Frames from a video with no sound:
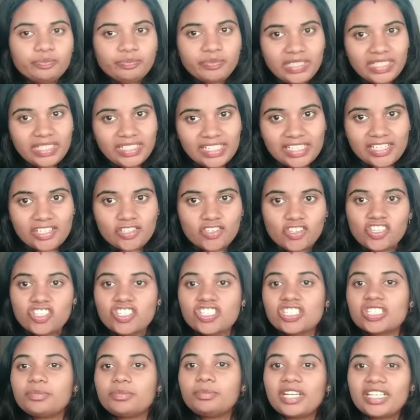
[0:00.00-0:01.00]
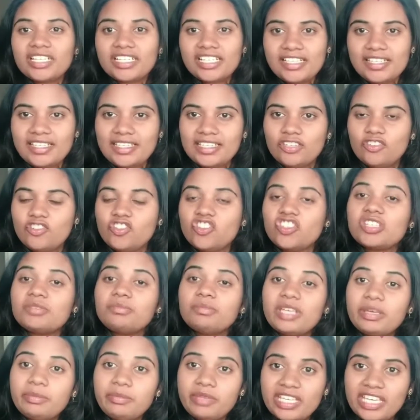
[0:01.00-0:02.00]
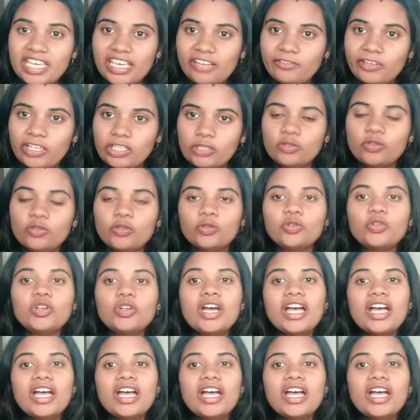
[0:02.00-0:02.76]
పీరియడ్స్ నుంచి ప్రెగ్నెన్సీ నుంచి బేబీ కేర్ వరకు